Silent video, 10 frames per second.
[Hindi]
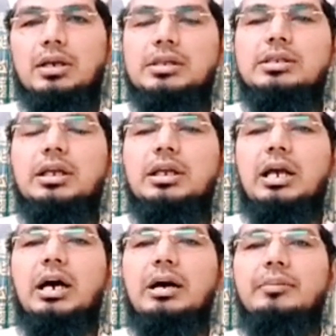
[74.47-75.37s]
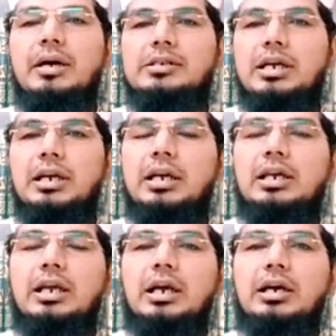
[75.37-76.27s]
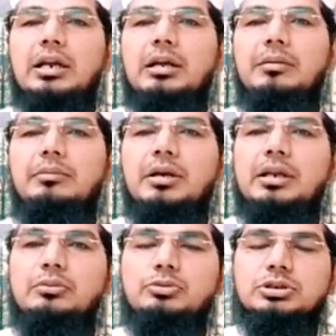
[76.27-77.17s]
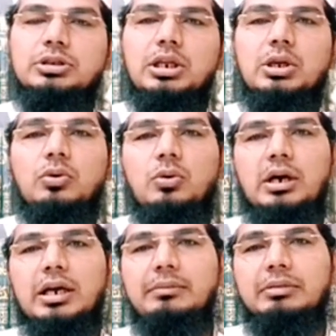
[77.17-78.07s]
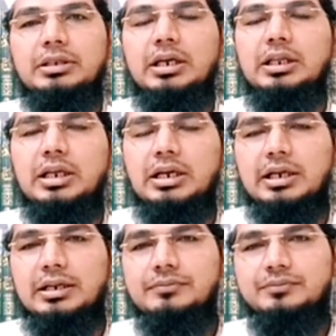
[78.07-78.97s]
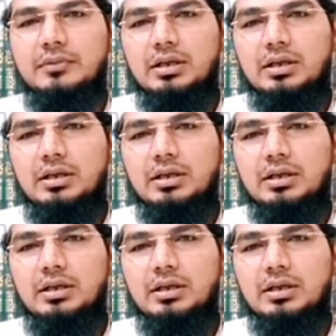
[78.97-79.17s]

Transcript: इसलिए आप ऐसा ना किया करें बल्कि मुश्तरी को ऐब बता दिया करें